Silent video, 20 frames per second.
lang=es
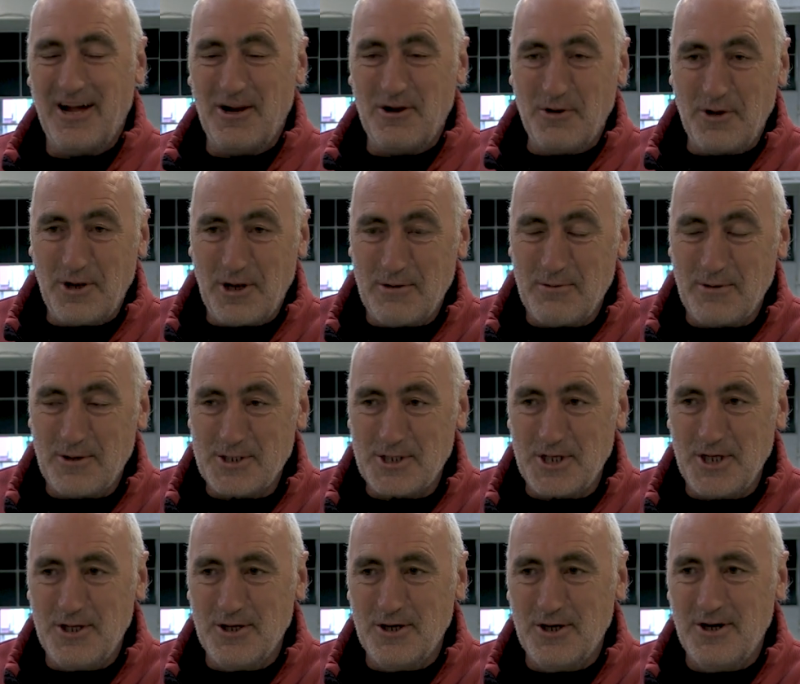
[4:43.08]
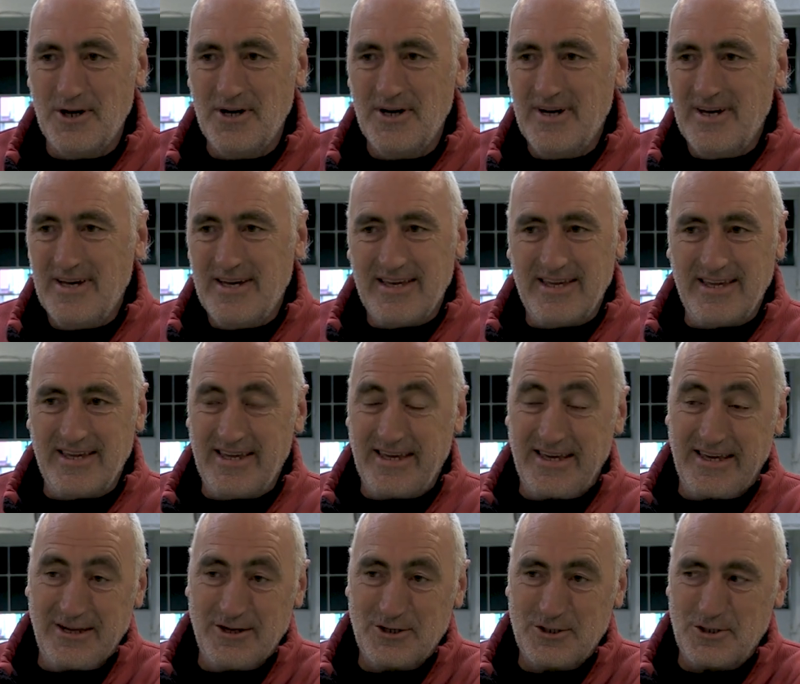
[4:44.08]
algo en el bolsillo
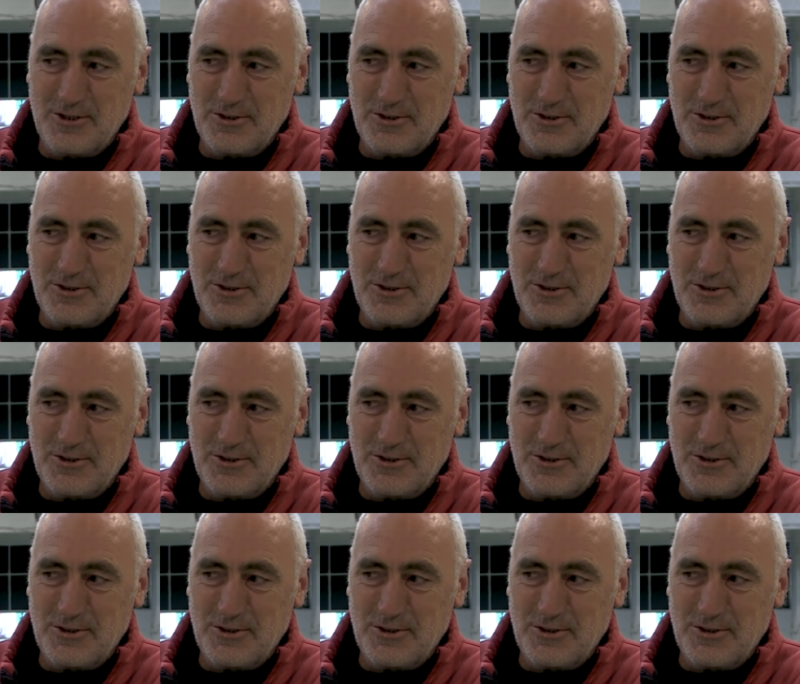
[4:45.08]
y que los